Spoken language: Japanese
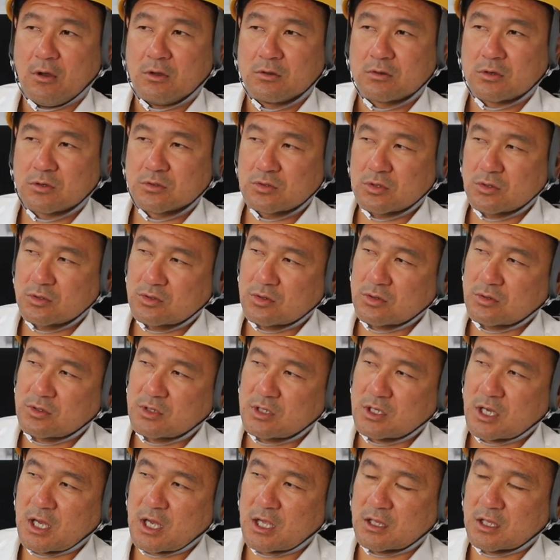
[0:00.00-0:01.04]
塗装の職
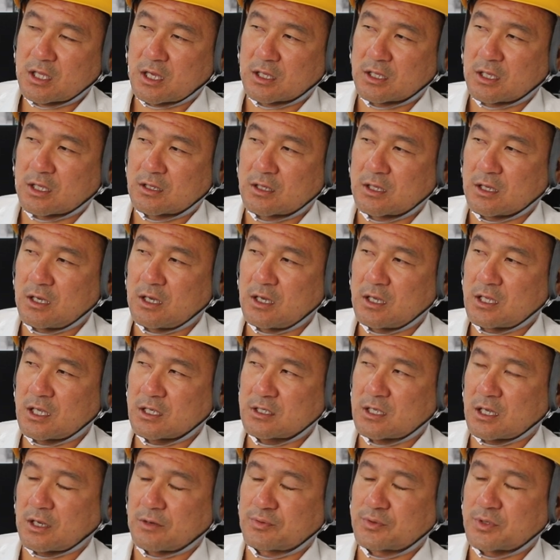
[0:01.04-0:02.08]
人がやったらだって下手
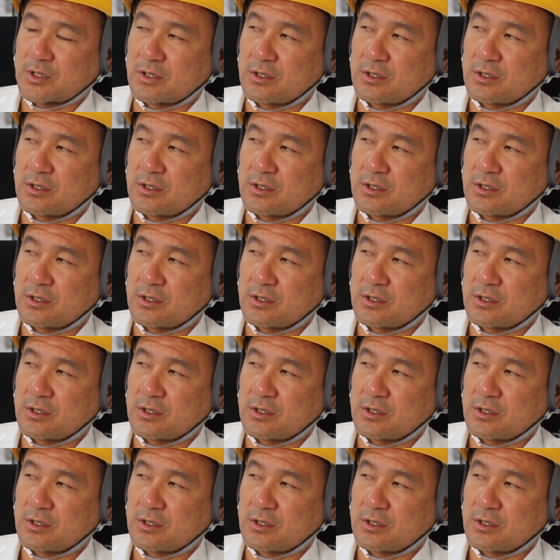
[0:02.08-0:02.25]
したら